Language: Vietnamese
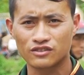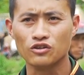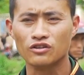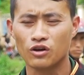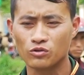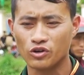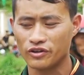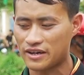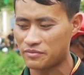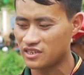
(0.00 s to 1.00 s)
từ lâu
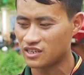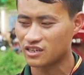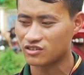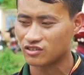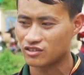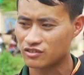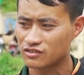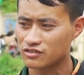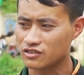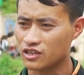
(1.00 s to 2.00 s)
đời và bây giờ nó
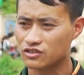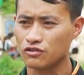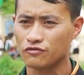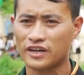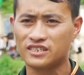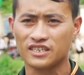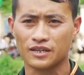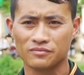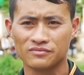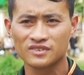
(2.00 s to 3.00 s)
được sự phát
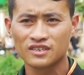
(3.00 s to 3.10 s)
triển